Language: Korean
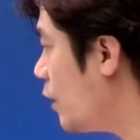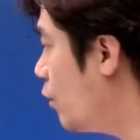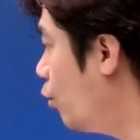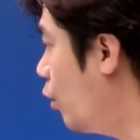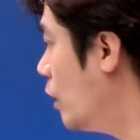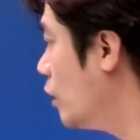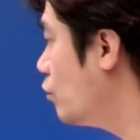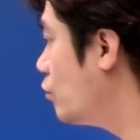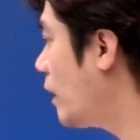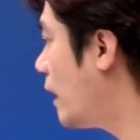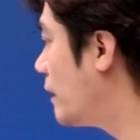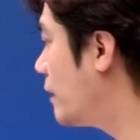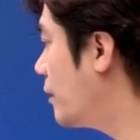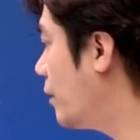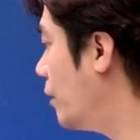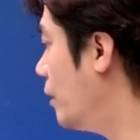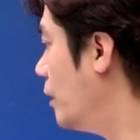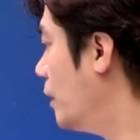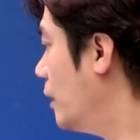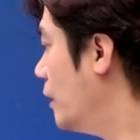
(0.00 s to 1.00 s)

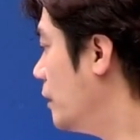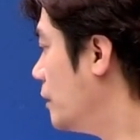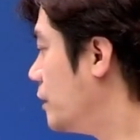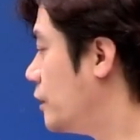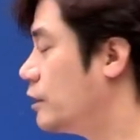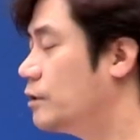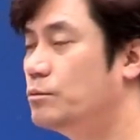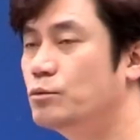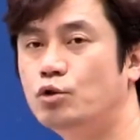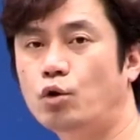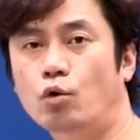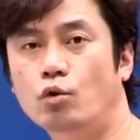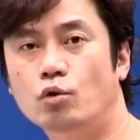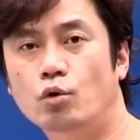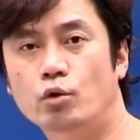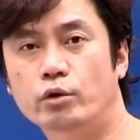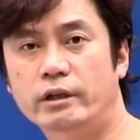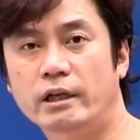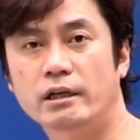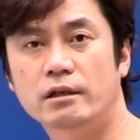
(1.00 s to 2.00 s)
왕구단터. 지금
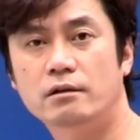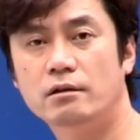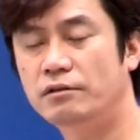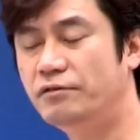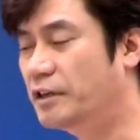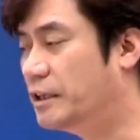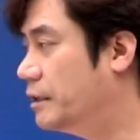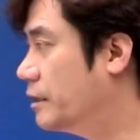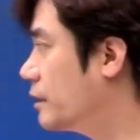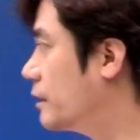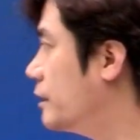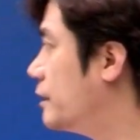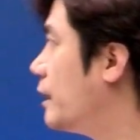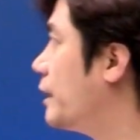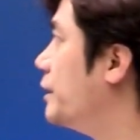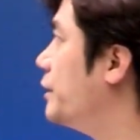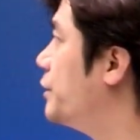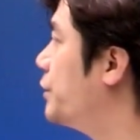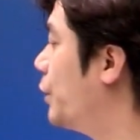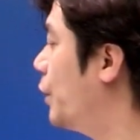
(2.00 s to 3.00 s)
종로 호텔이 들어가 있는 그
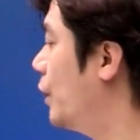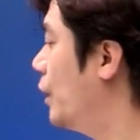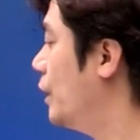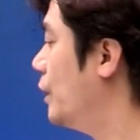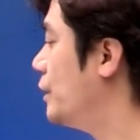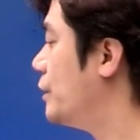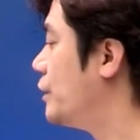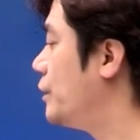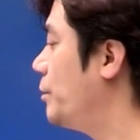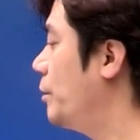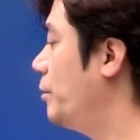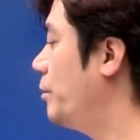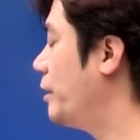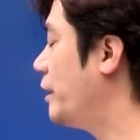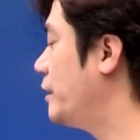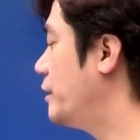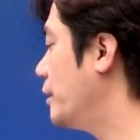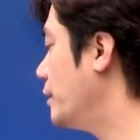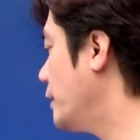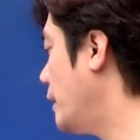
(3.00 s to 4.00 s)
자리죠.
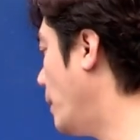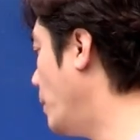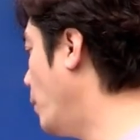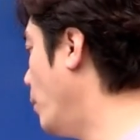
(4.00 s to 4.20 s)
11번에 정답